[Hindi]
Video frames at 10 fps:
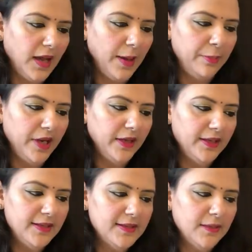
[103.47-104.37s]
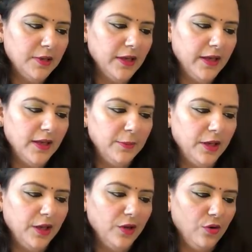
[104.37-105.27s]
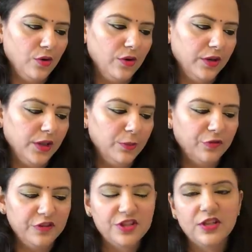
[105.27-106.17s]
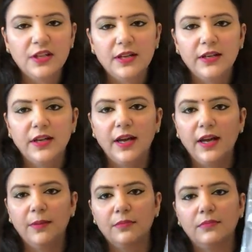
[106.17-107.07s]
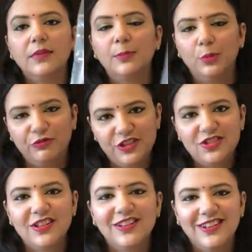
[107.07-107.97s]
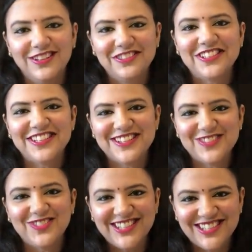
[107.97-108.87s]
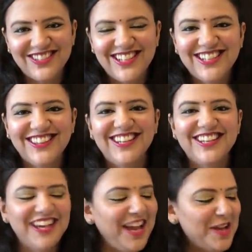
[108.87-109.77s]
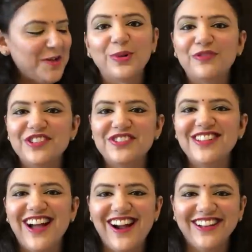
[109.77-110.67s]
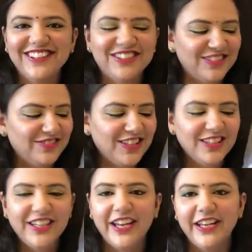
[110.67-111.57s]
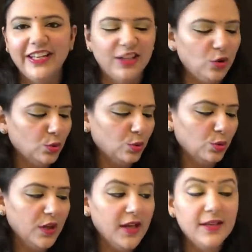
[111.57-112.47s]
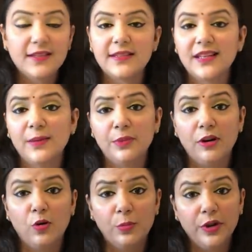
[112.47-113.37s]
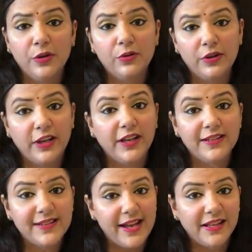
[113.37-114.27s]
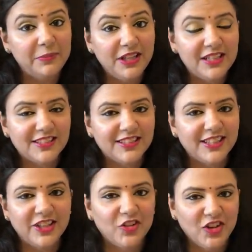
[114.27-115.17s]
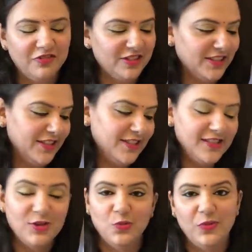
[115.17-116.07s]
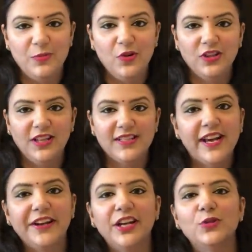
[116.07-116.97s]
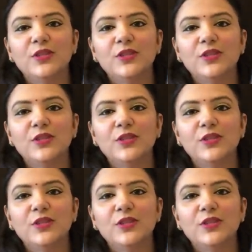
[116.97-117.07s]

ये ऐप टेक डील्स की मंगाई है मैंने और ये प्रोफेशनल गन है मतलब प्रोफेशनल गन इन द सेंस वैसे वाली गन नहीं है प्रोफेशनल आर्ट एंड क्राफ्ट के लिए है ये तो इससे आप होम डेकोर की डिज़ाइनिंग भी कर सकते हैं और काफ़ी सारी चीज़ें तो मैं बहुत ही एक्साइटेड